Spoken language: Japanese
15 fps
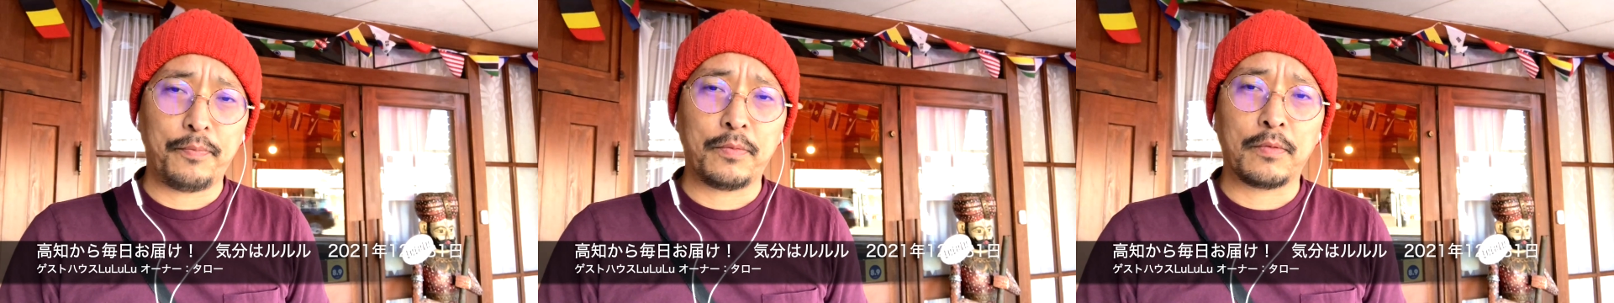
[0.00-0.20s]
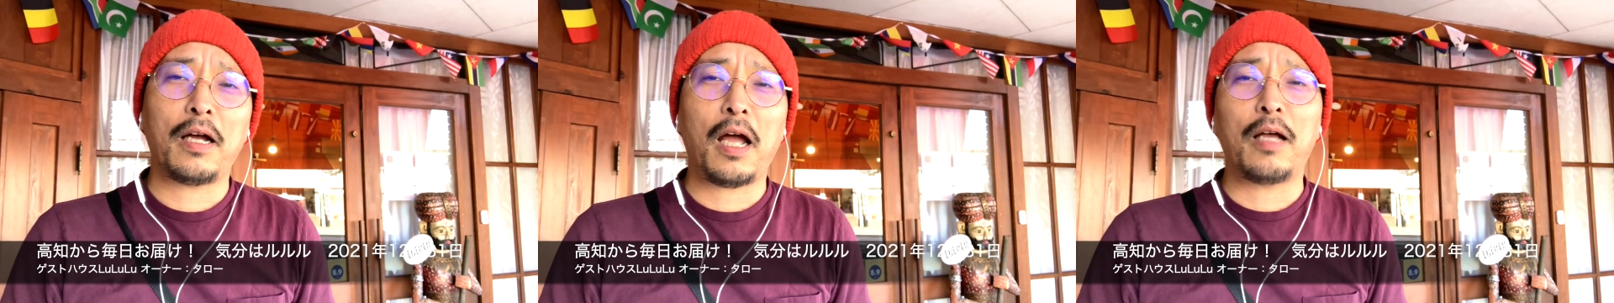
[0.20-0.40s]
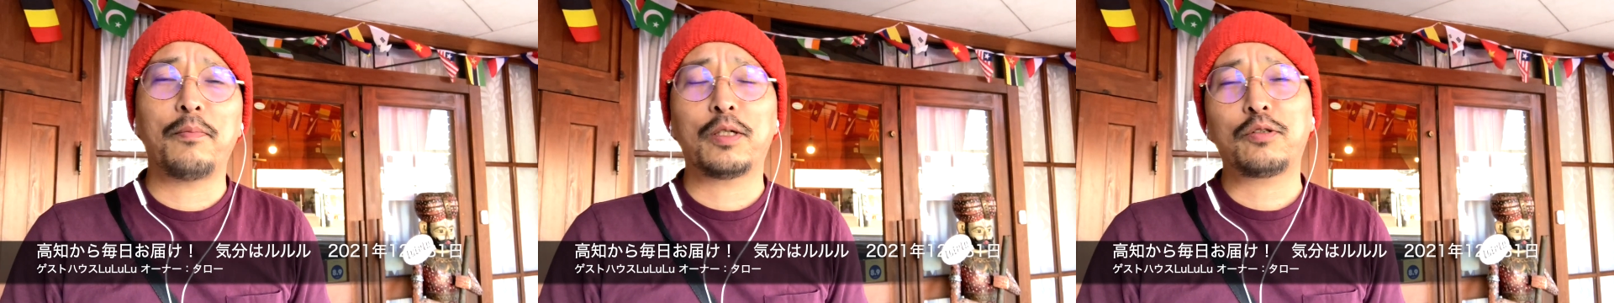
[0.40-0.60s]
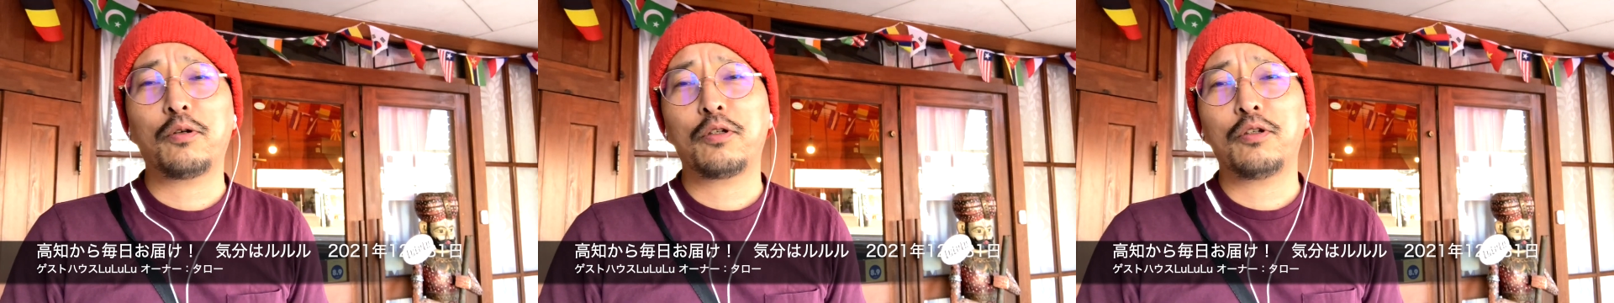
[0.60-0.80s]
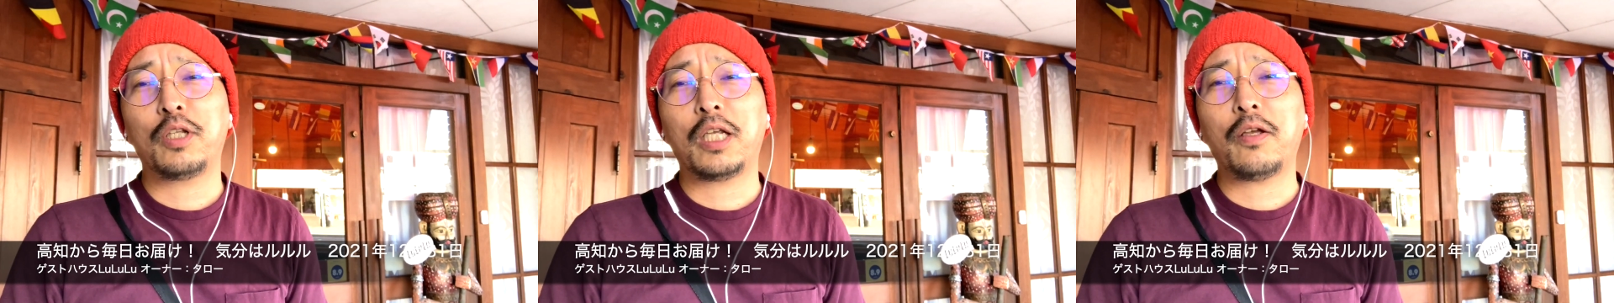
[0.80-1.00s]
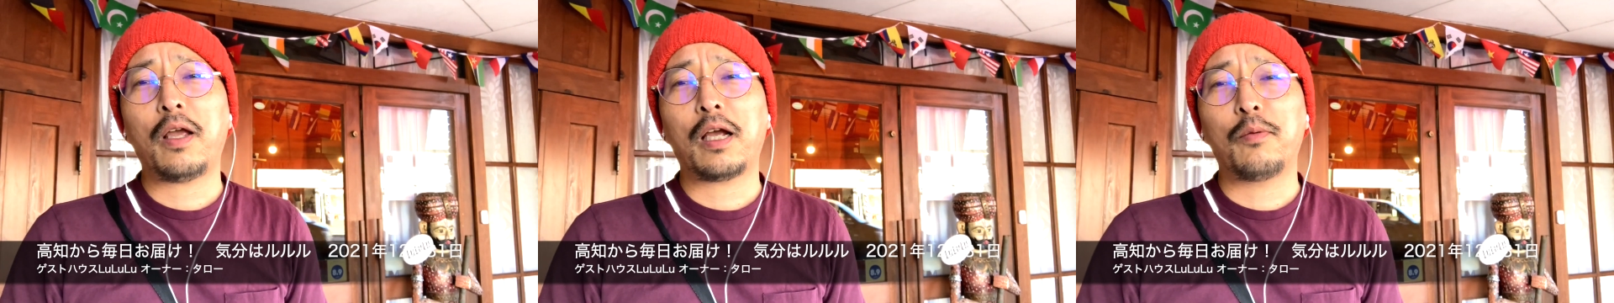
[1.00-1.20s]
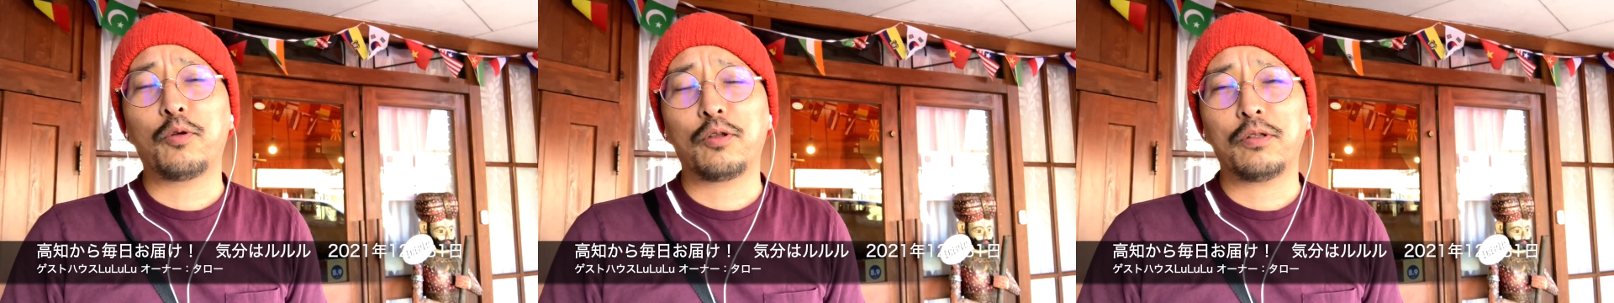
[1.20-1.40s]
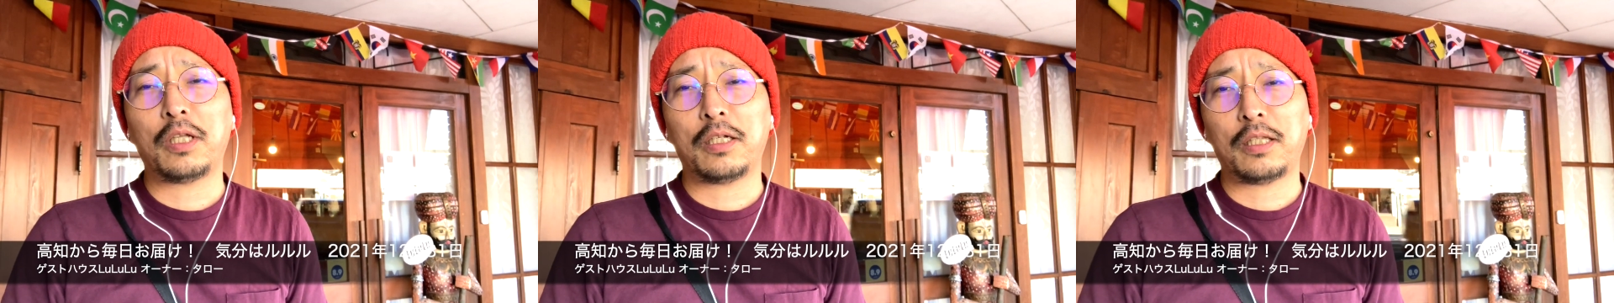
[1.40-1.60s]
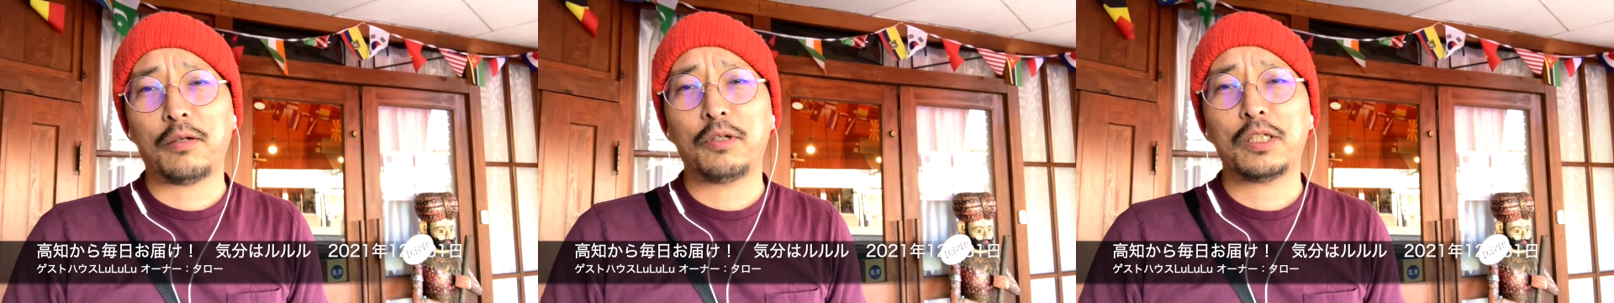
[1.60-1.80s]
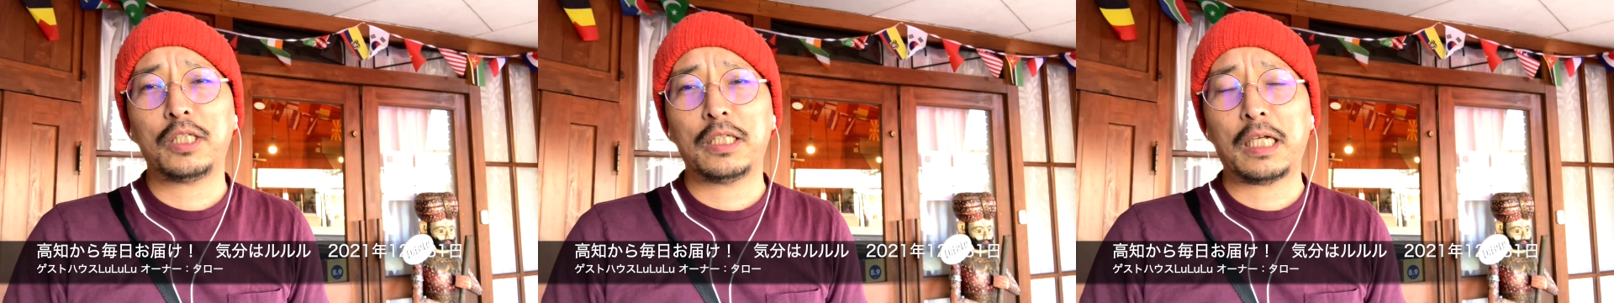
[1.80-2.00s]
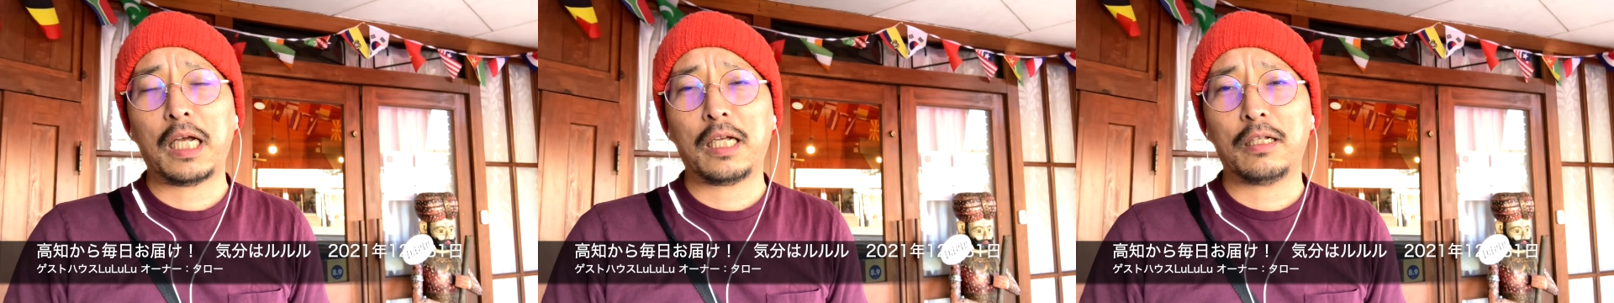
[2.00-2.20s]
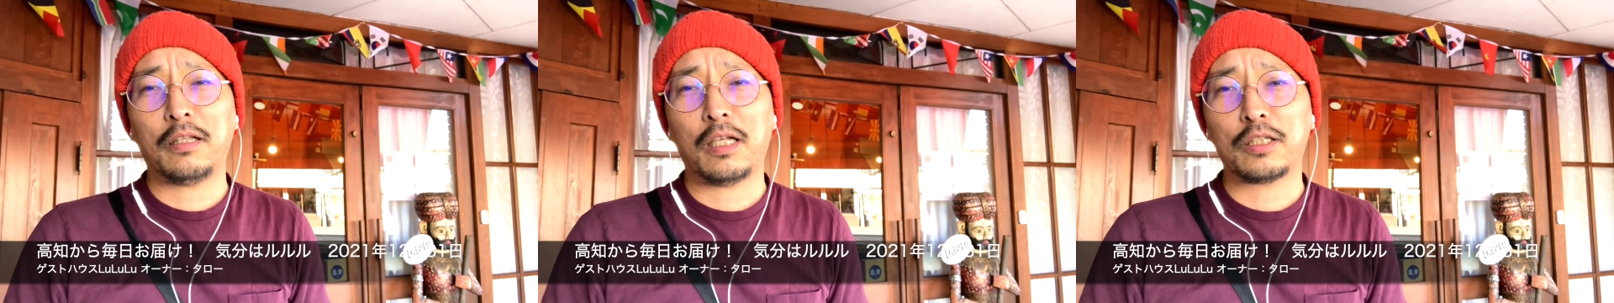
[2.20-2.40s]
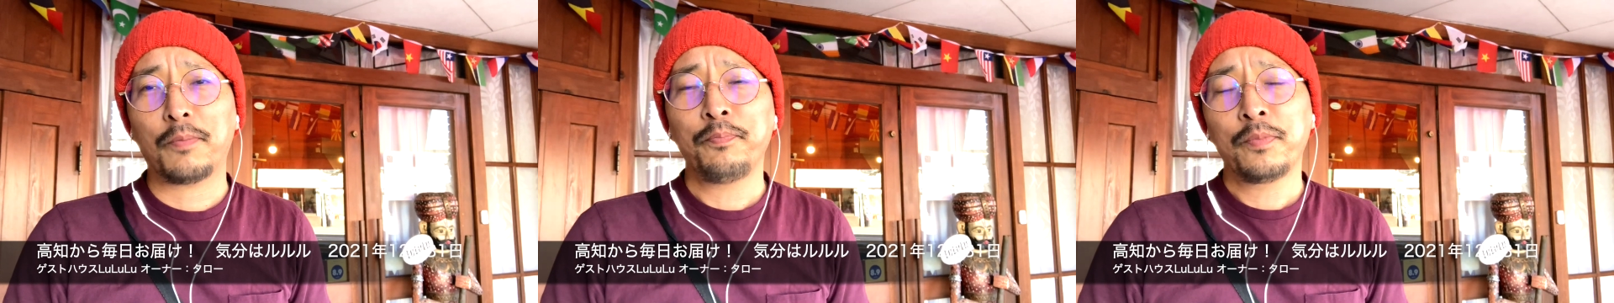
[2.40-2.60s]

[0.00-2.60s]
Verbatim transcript: うん、はい。まあ、そういう賑わいが戻ってきて嬉しい限りです。